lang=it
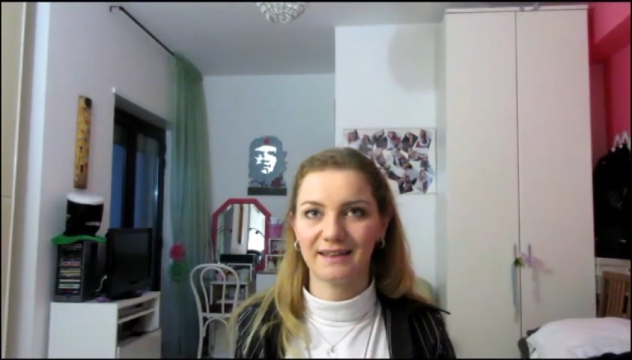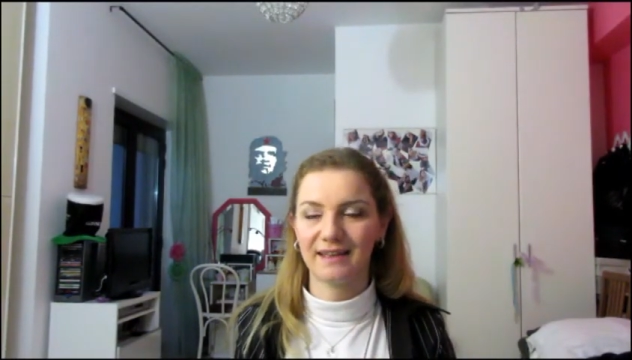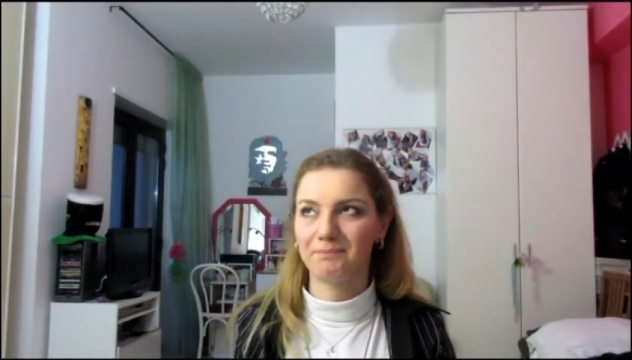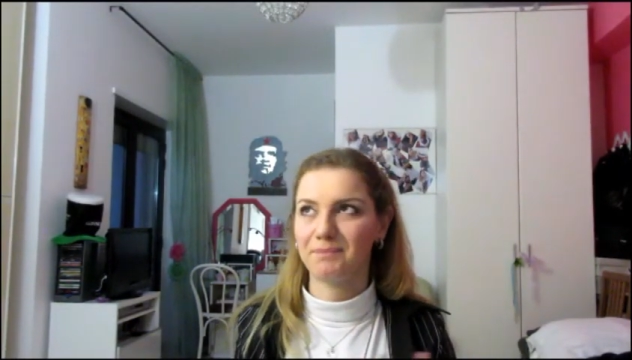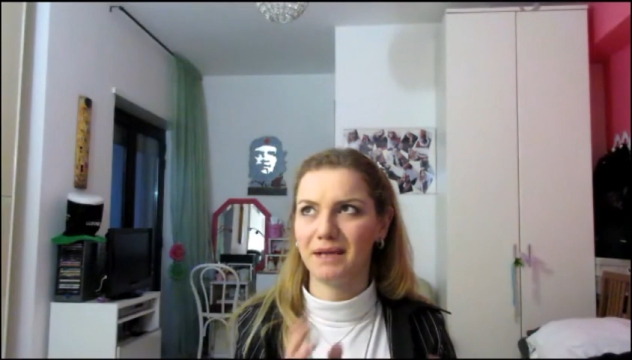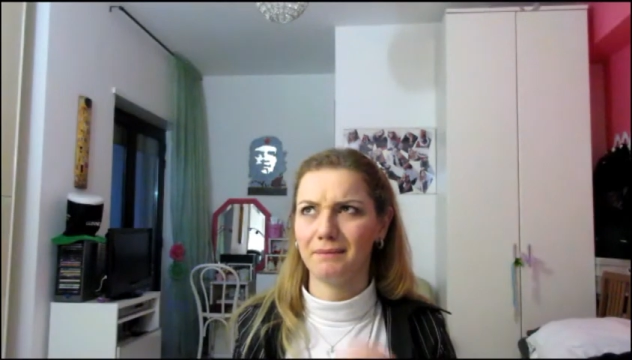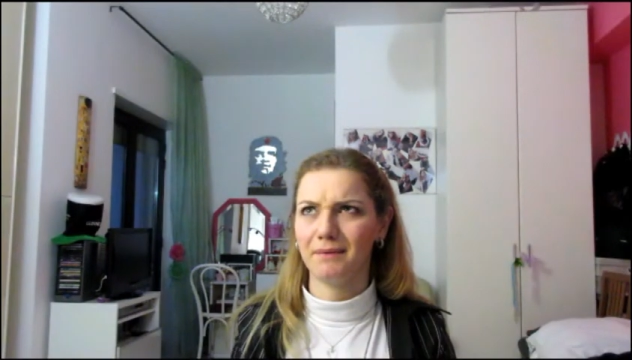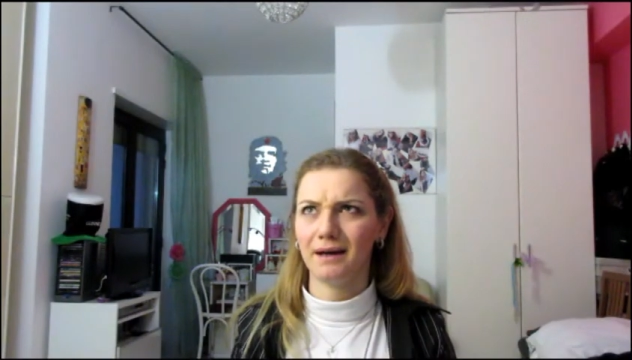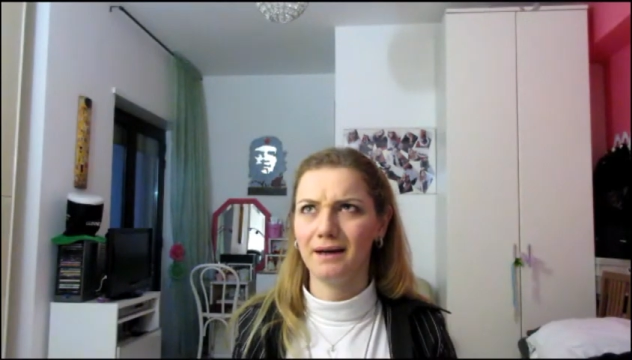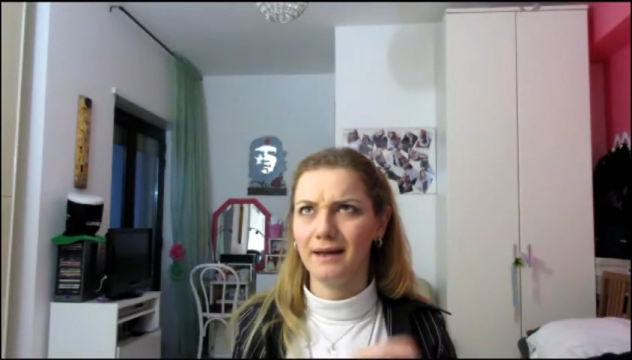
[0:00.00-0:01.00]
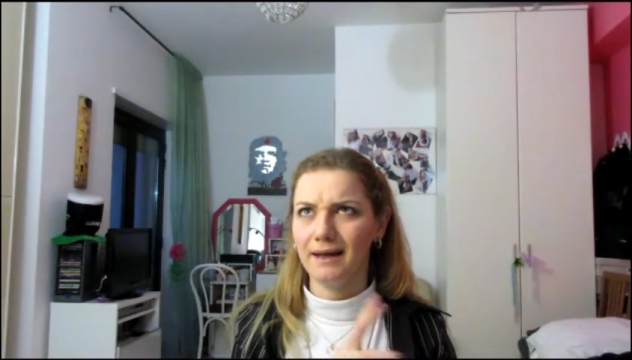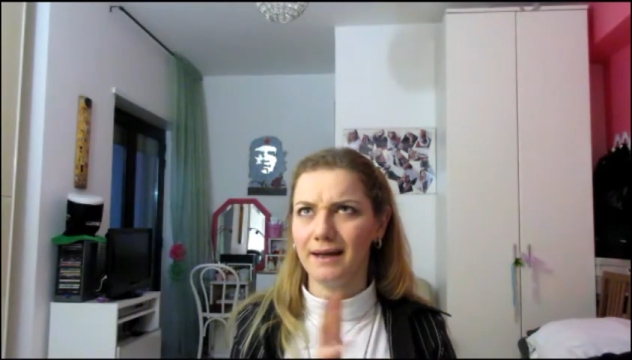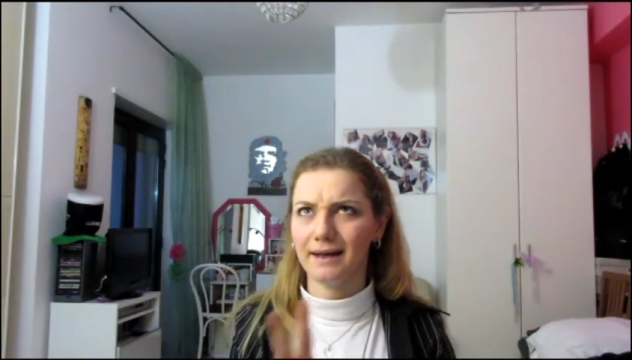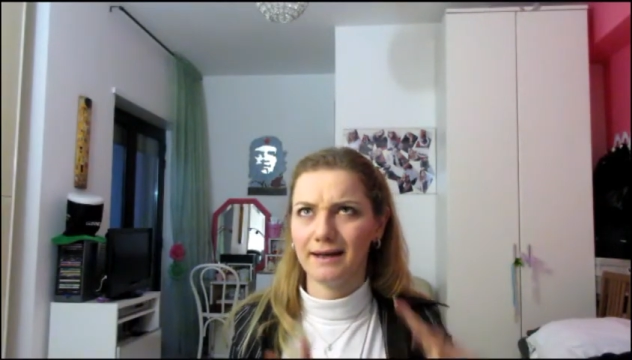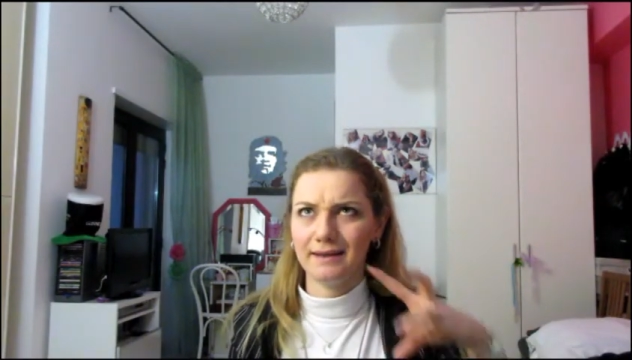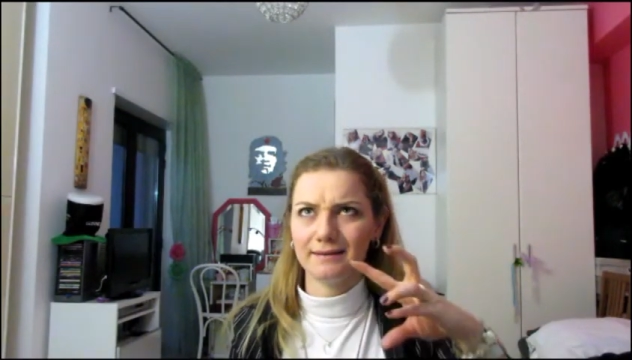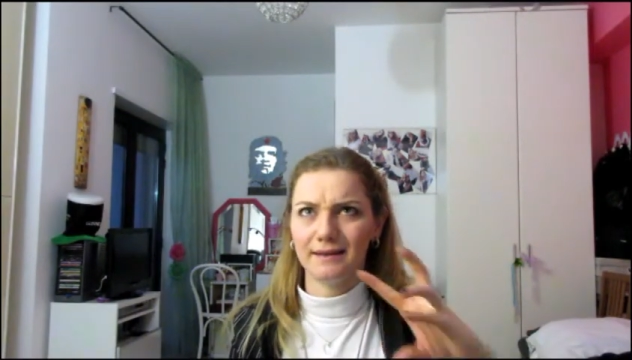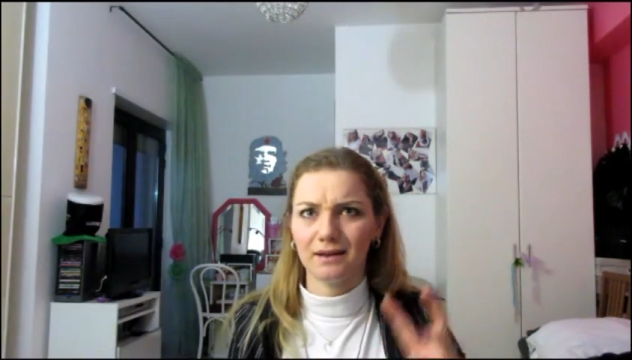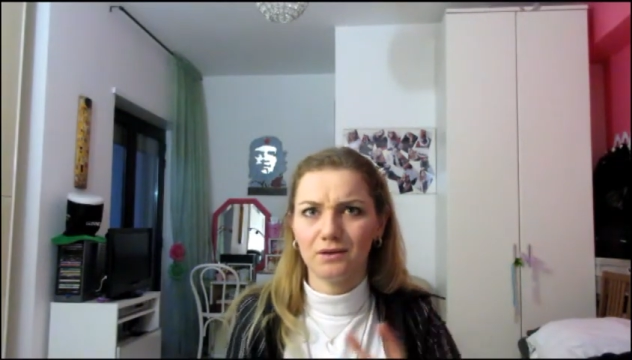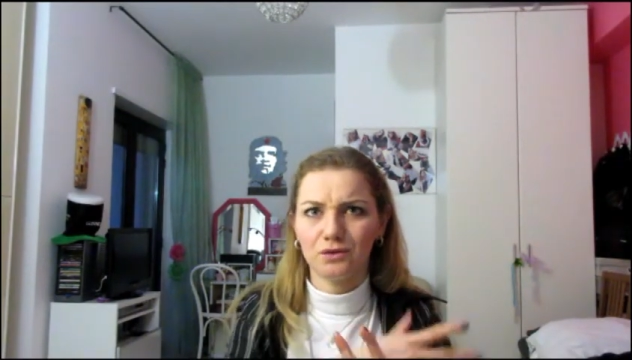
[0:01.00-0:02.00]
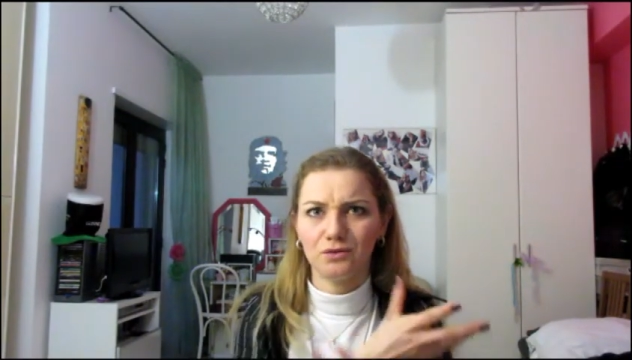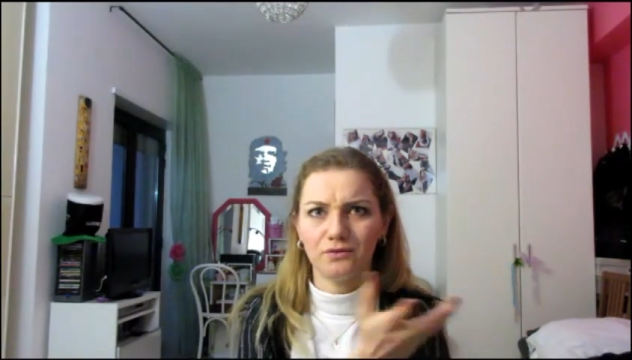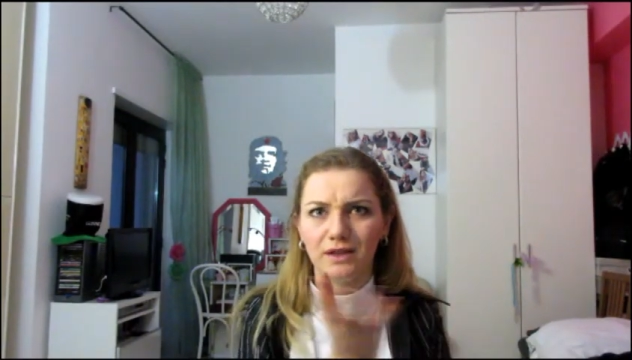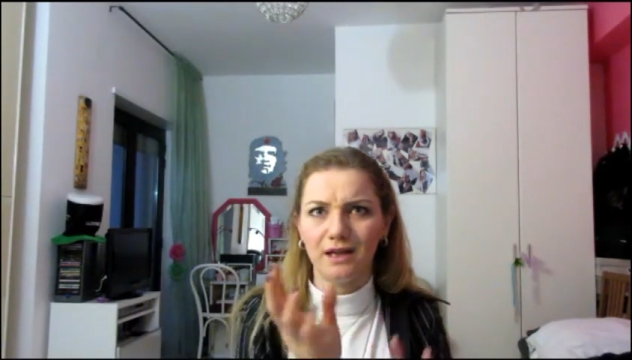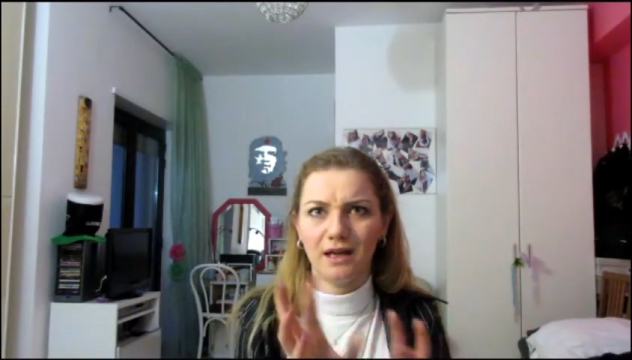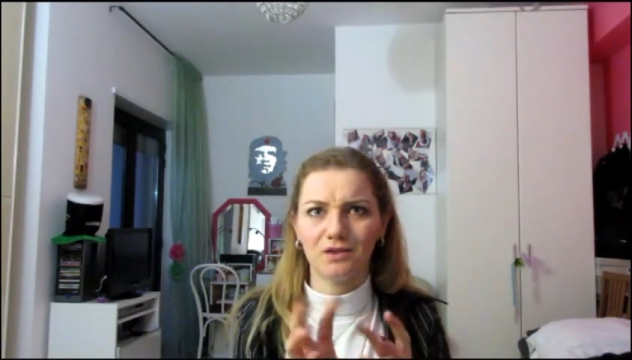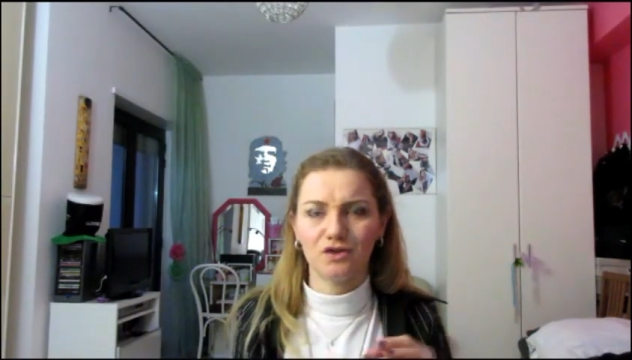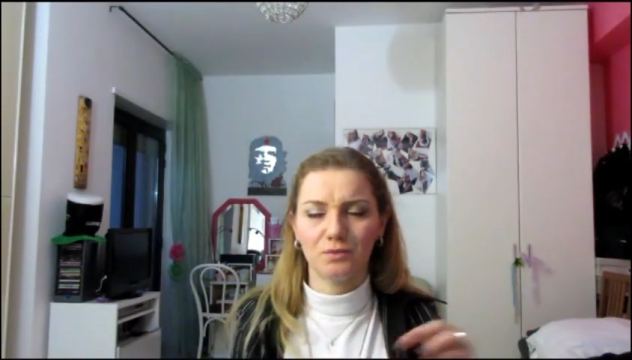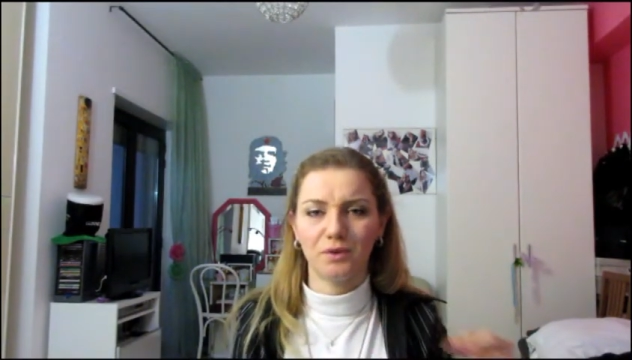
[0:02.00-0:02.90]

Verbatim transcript: che prima era all'interno di un villaggio,